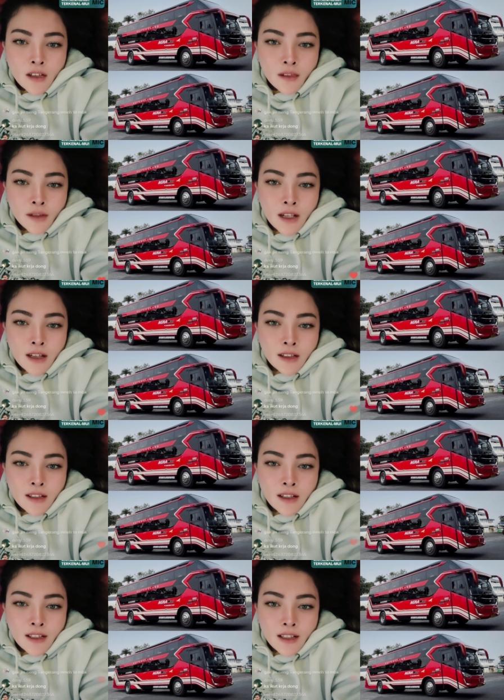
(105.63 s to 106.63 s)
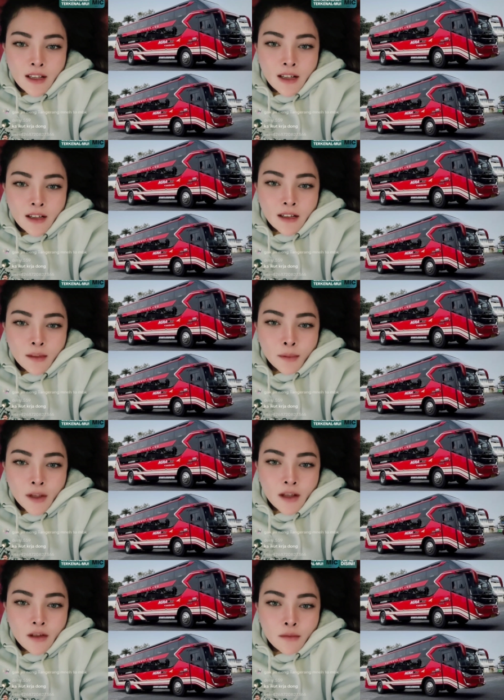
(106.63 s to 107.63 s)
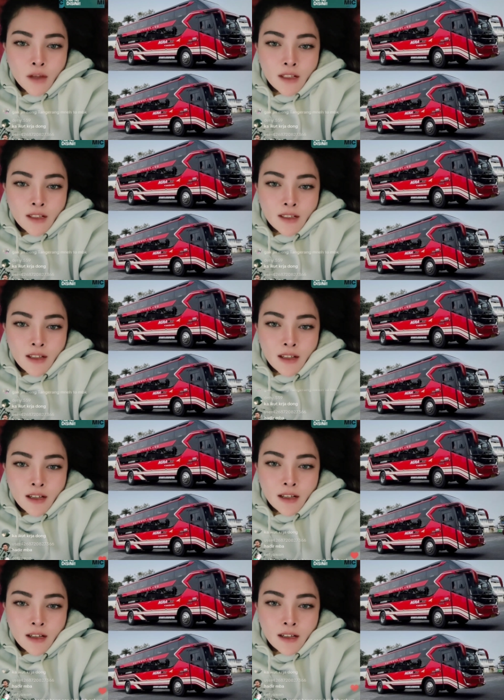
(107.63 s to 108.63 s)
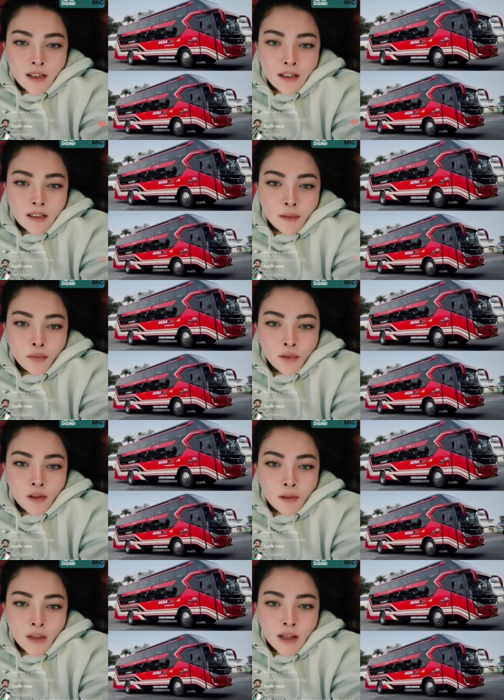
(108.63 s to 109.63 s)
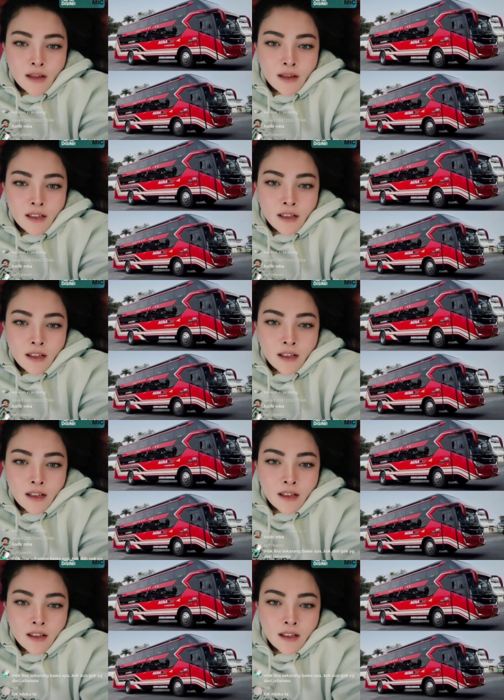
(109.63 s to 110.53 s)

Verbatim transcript: Driver agra ya, Mbak Iya, libur Mbak Iya.